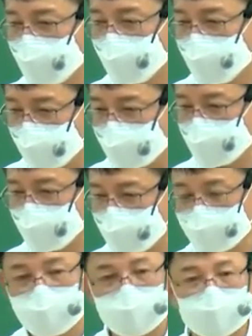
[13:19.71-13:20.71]
맨날
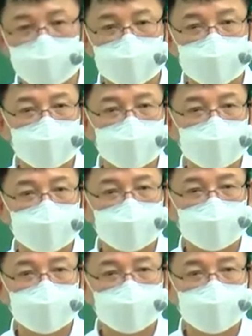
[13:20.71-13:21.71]
싸우건데.
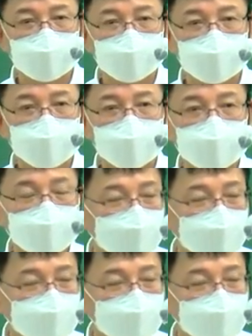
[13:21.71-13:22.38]
왜? 요즘